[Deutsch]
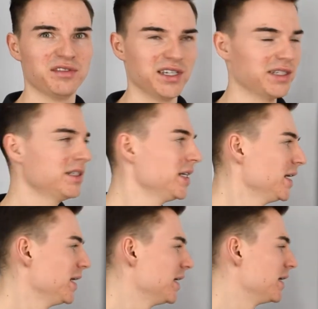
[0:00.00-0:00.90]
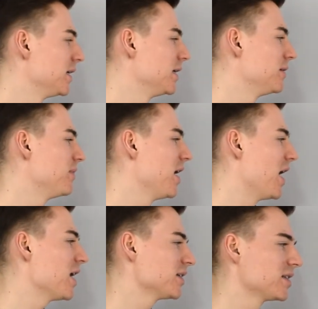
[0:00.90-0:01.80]
werden. Ähm,
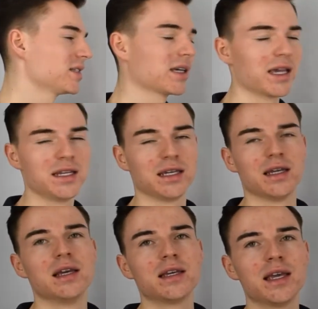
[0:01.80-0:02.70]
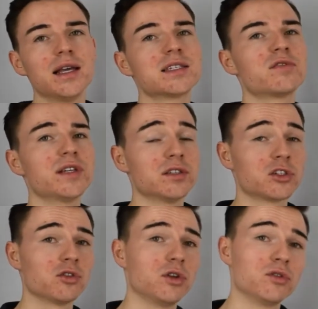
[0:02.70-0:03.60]
hartes Training. Geh ins
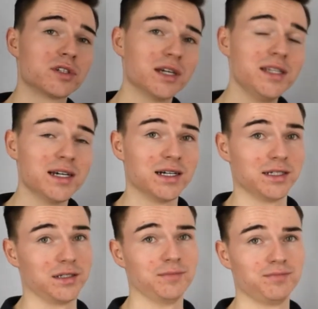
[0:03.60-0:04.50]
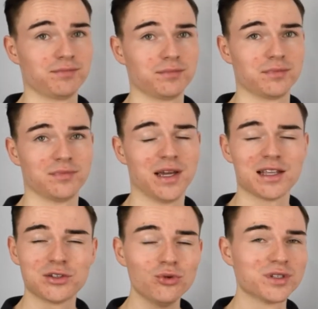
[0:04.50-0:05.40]
Fitnessstudio und trainier hart. Ja,
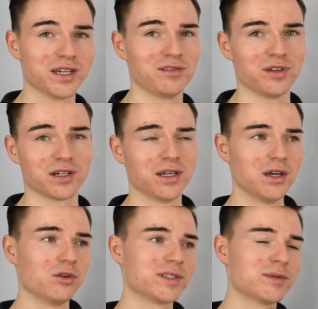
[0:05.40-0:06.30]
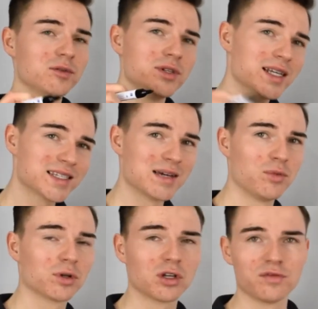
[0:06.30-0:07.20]
tu es einfach. Und selbst wenn du jetzt keinen
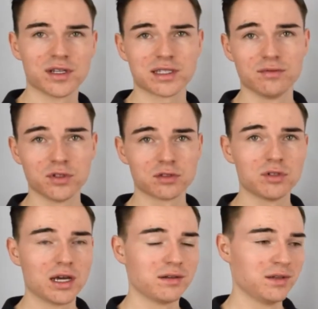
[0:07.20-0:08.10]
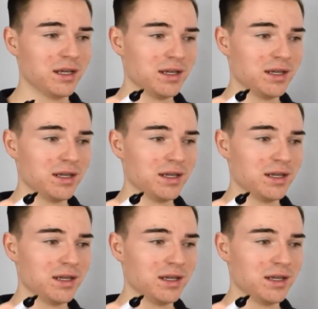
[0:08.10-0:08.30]
Bock drauf hast, dann wirst du dann